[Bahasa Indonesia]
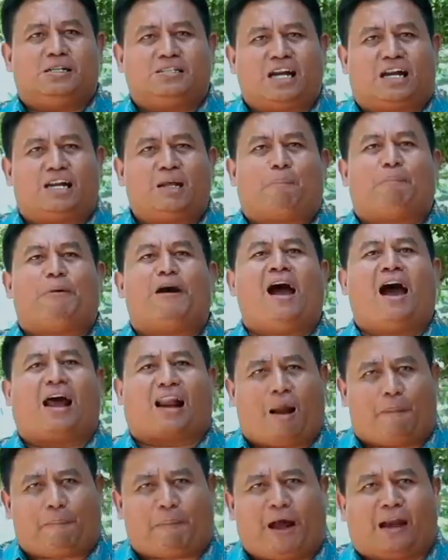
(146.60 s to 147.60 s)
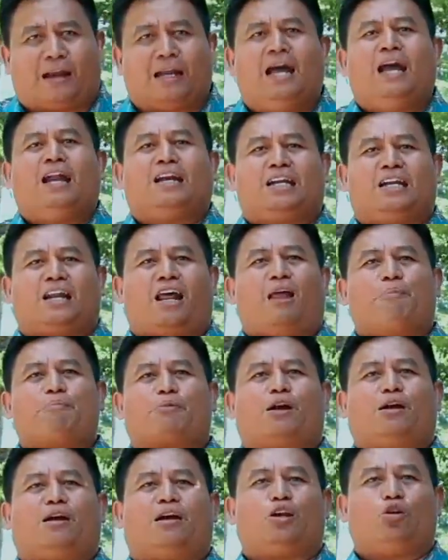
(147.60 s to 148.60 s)
menjadi pengharapan di dalam
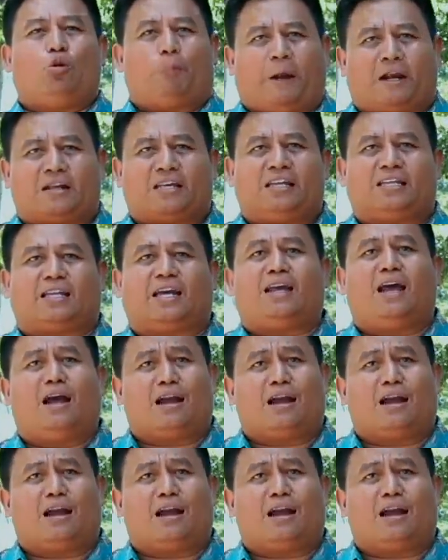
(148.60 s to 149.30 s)
kehidupan kita.